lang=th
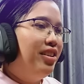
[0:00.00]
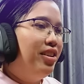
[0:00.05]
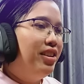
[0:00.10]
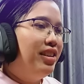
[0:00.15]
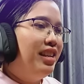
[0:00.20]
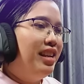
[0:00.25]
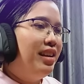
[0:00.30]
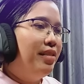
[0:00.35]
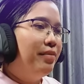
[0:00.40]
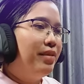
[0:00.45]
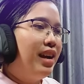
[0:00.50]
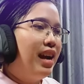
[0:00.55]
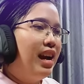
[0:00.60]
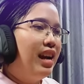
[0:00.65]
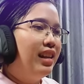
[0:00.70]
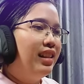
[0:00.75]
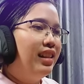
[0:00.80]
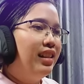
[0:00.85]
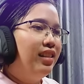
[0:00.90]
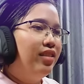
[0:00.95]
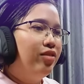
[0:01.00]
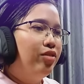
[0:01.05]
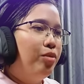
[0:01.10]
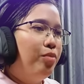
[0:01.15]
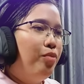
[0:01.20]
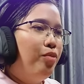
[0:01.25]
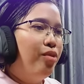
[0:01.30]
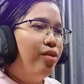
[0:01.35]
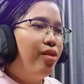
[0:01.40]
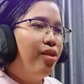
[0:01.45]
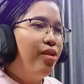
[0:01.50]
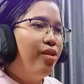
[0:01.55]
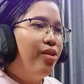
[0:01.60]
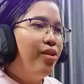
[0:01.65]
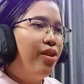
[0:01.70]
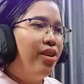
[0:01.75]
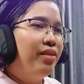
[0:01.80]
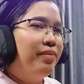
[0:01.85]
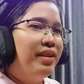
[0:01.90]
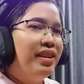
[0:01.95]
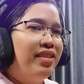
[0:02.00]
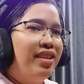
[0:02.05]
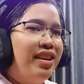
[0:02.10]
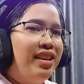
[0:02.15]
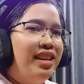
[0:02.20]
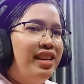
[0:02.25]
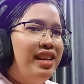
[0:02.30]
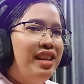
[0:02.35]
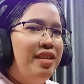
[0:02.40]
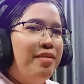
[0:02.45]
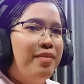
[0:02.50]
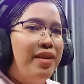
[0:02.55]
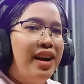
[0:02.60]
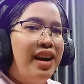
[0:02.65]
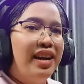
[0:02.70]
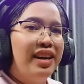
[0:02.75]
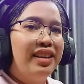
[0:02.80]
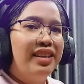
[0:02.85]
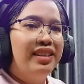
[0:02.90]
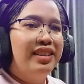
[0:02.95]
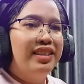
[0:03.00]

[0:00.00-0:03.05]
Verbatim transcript: ยอดเยี่ยมค่ะซุปอุ่นร้อนๆเป็นอะไรที่ดีมาก